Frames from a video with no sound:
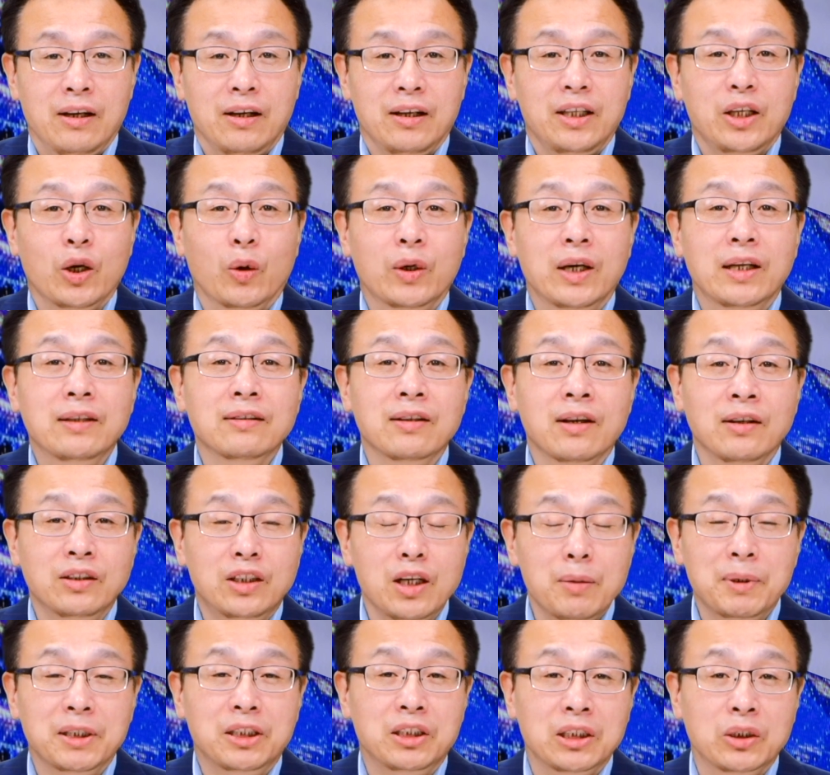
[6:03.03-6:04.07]
有人曾这
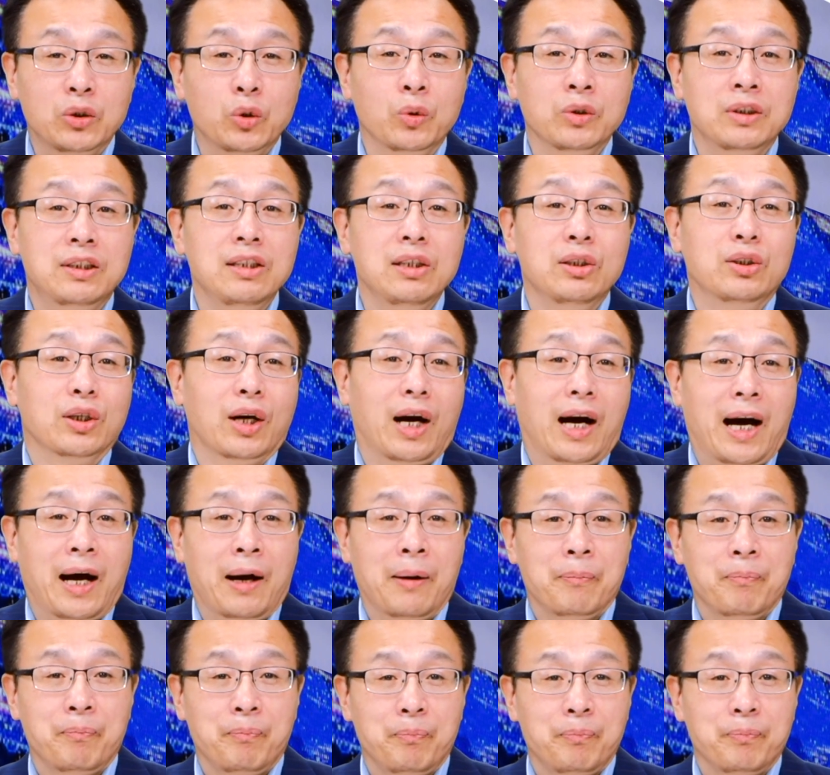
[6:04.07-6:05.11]
么形容记者啊：
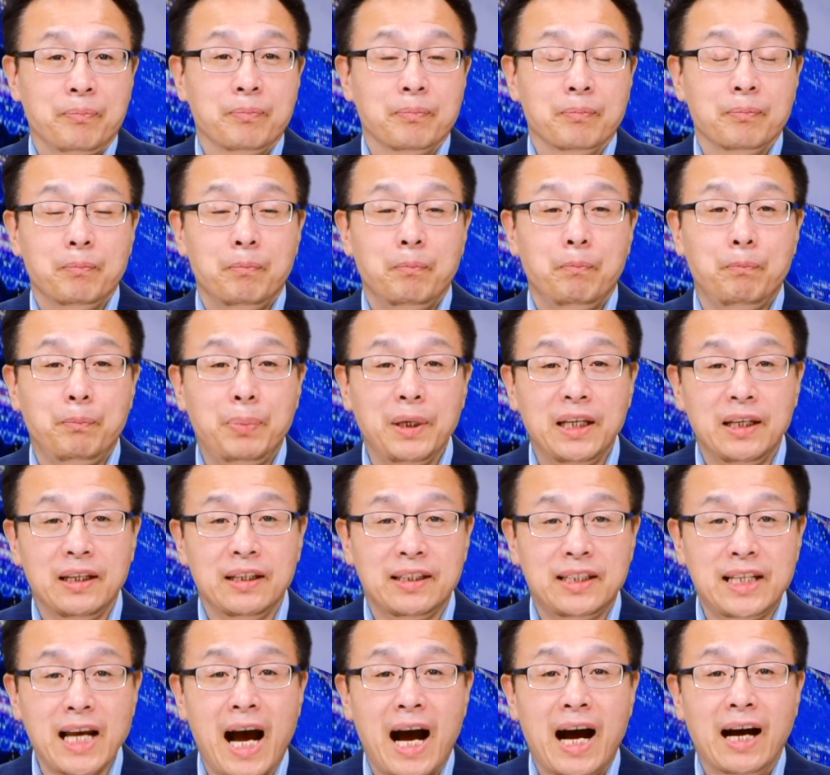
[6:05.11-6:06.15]
笔
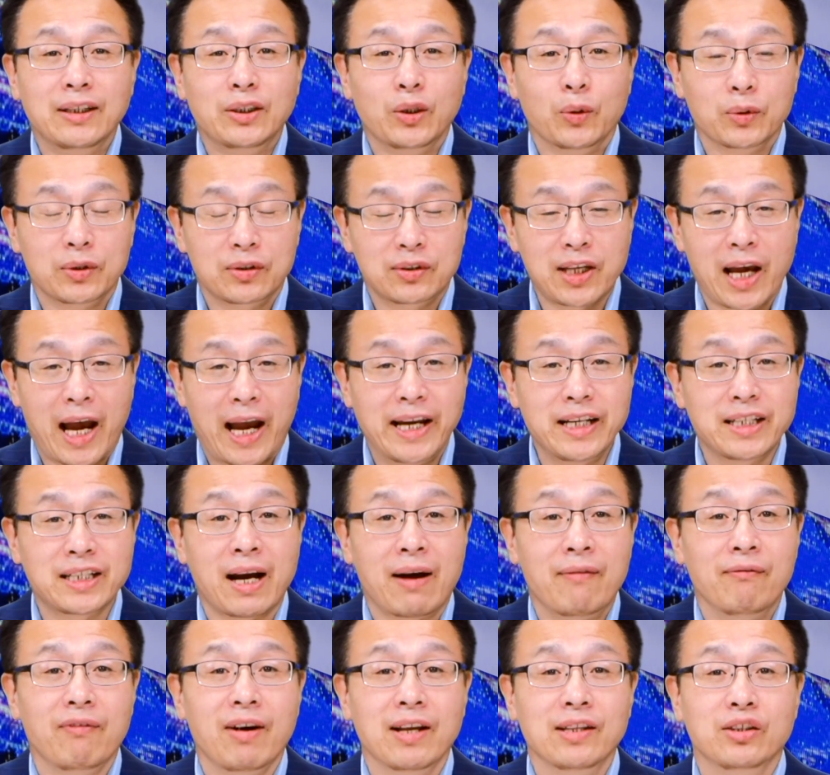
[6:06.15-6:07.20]
下有财
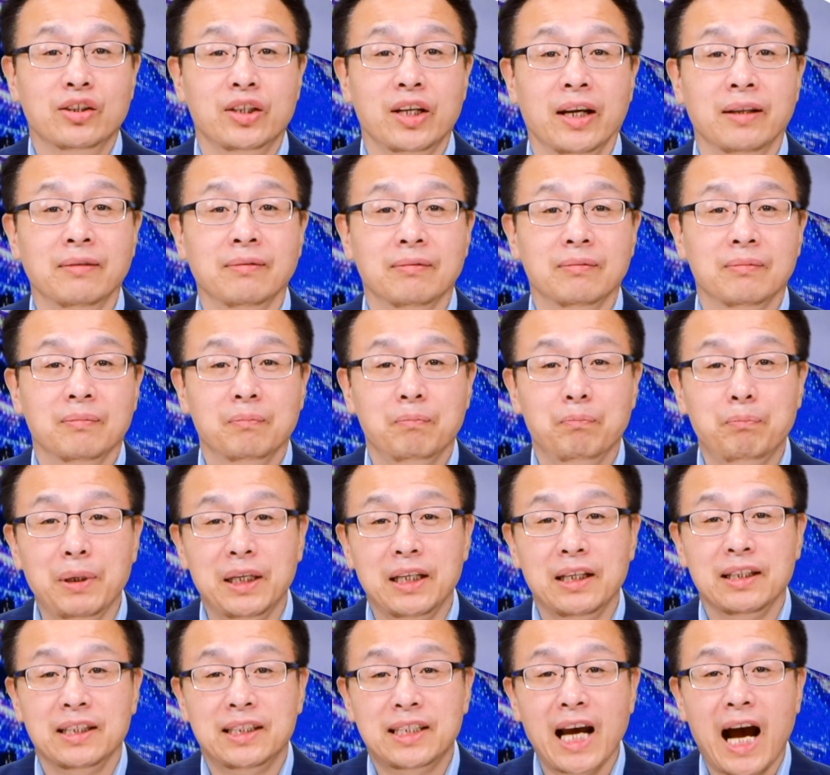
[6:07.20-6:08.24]
产万千，
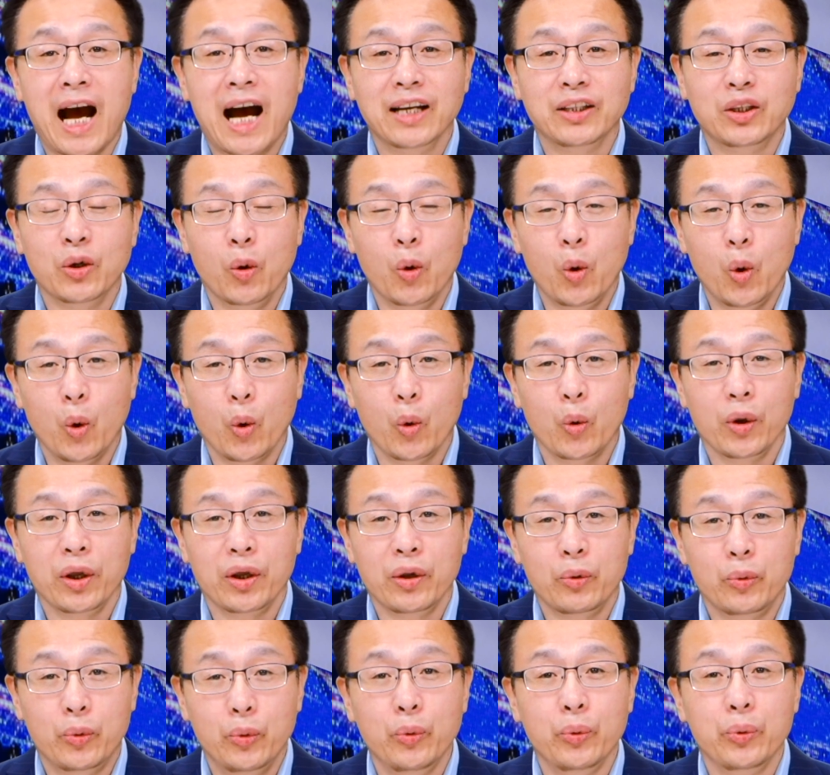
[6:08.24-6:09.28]
笔下有毁
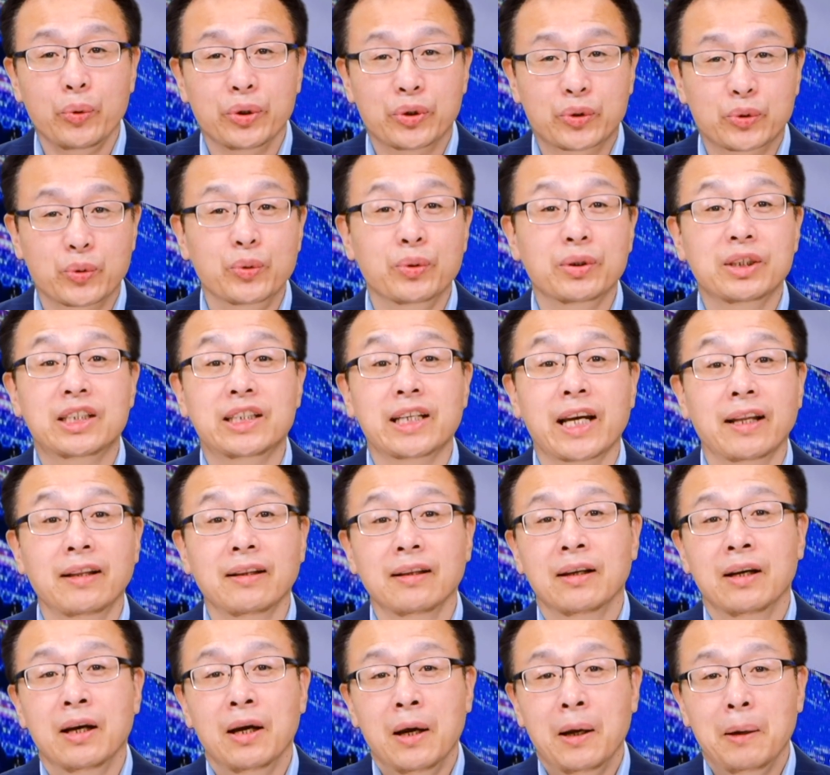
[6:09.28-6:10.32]
誉中间，
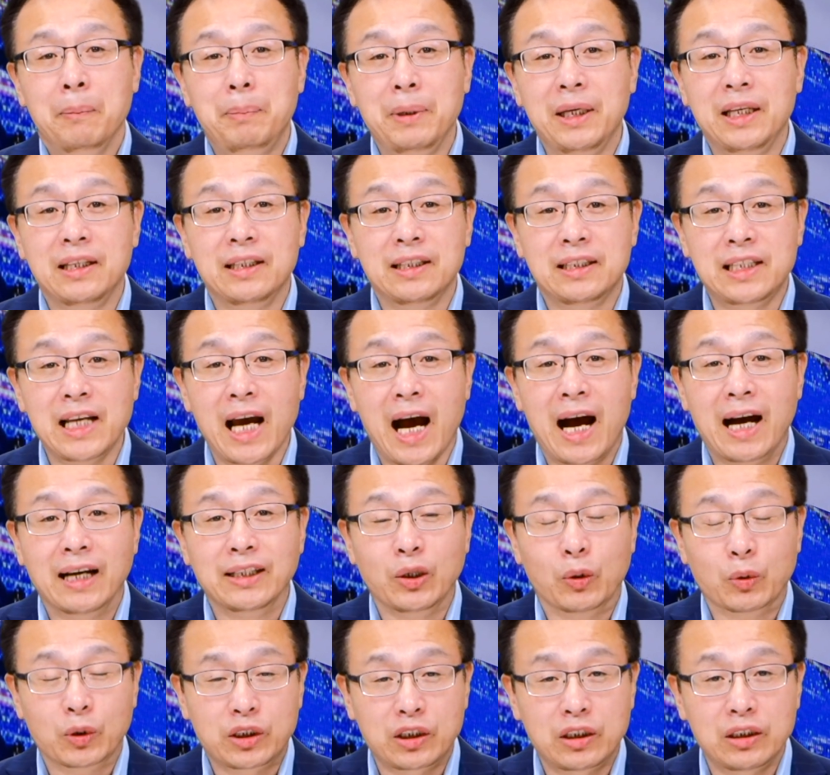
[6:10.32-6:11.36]
笔下
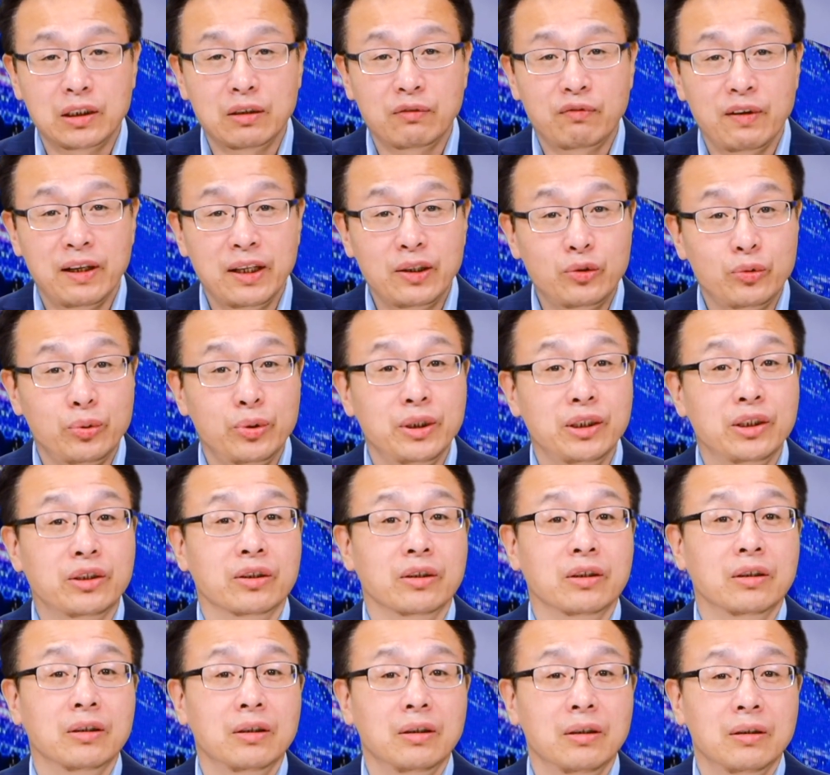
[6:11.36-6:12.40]
有是非曲
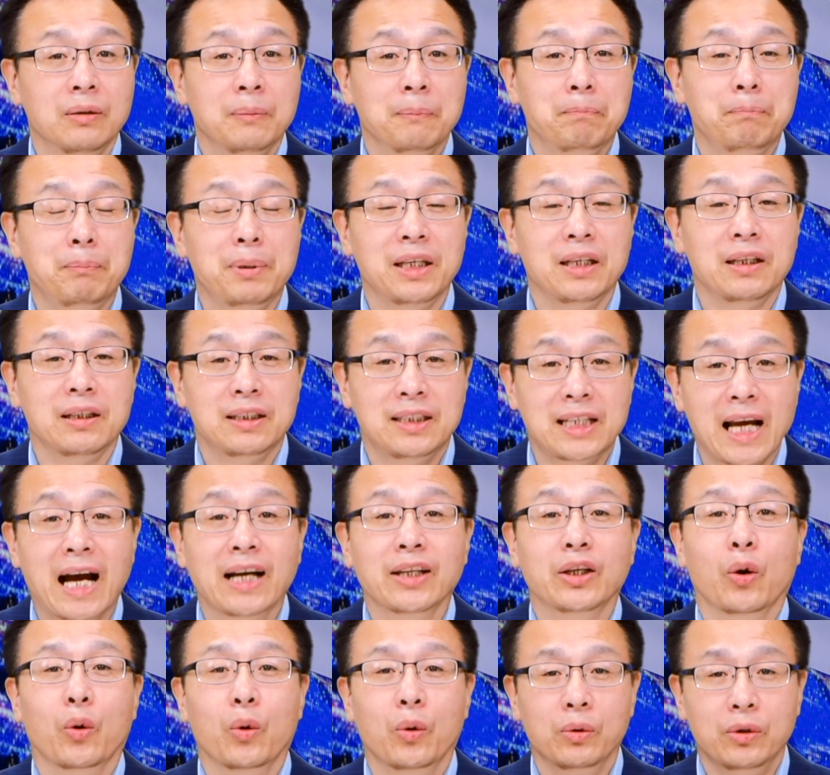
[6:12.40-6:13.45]
直，笔下
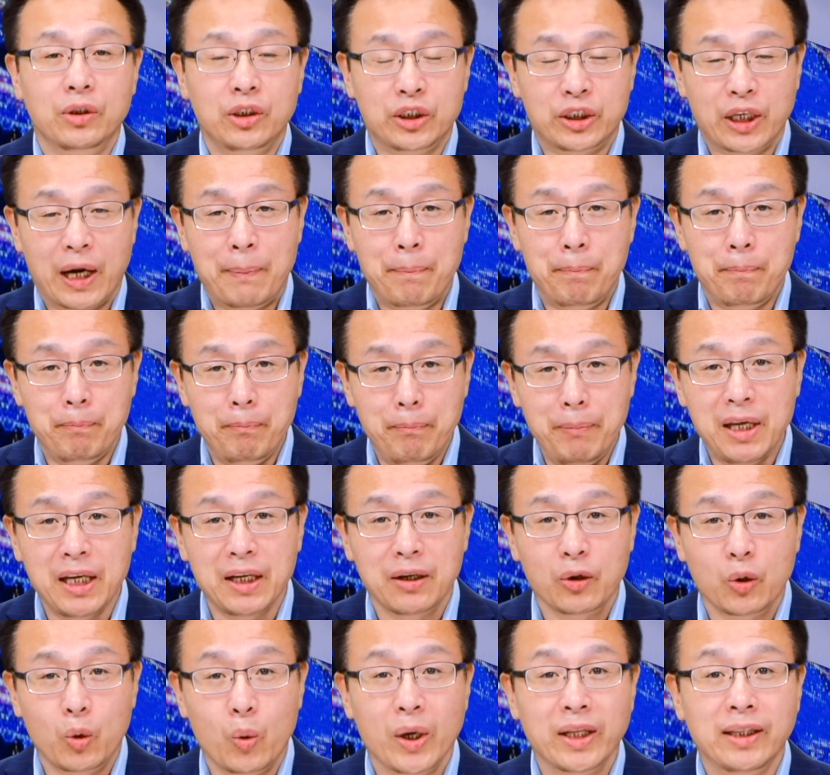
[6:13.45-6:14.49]
有人
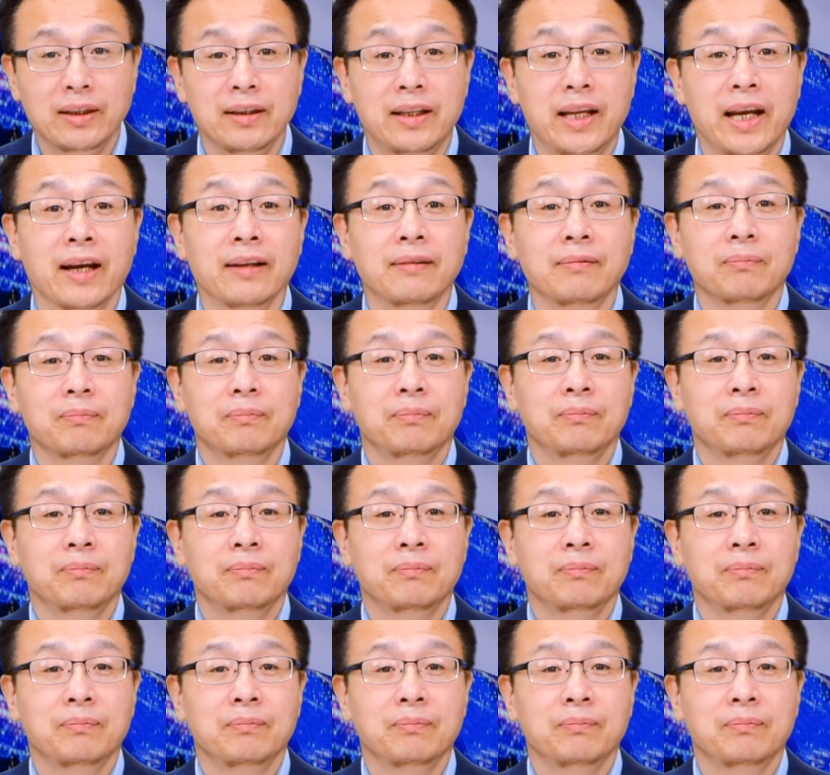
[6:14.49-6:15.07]
命关天。